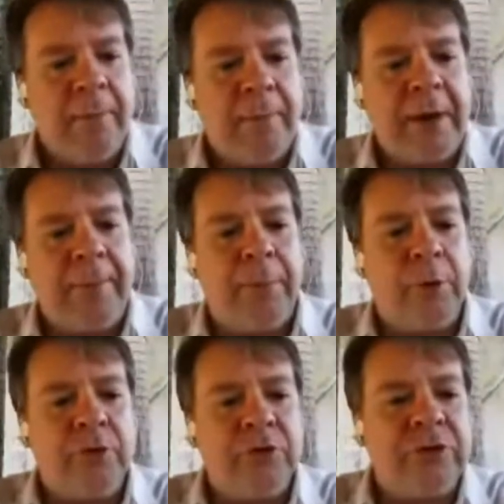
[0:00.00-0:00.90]
para a
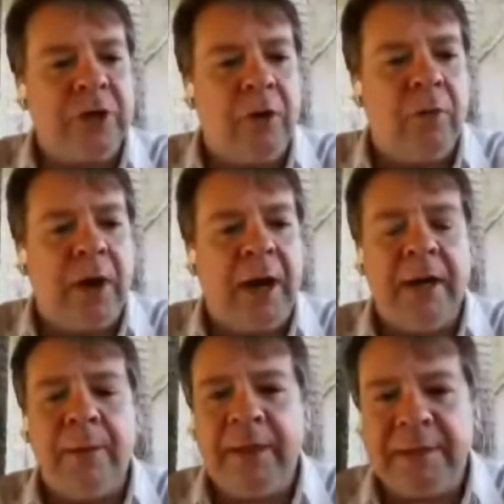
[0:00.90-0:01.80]
produção
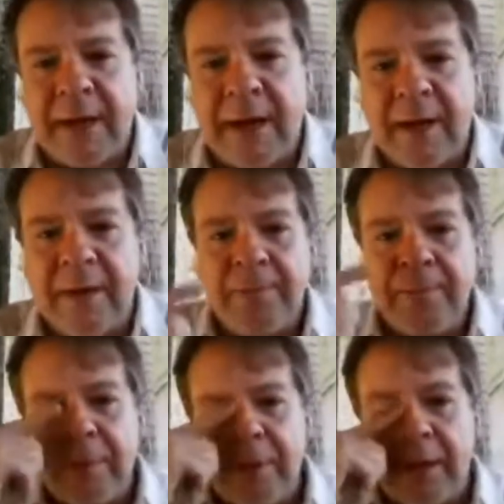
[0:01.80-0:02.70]
alimentar,
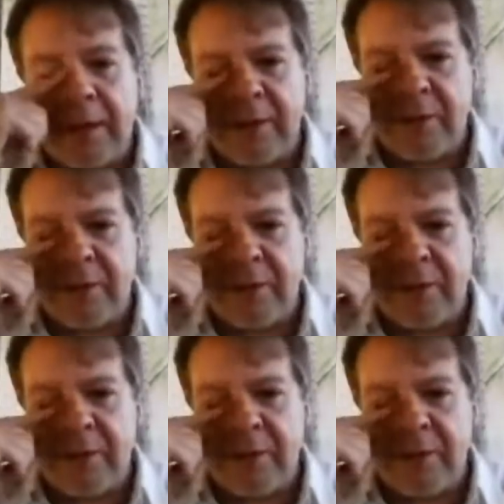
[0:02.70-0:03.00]
né?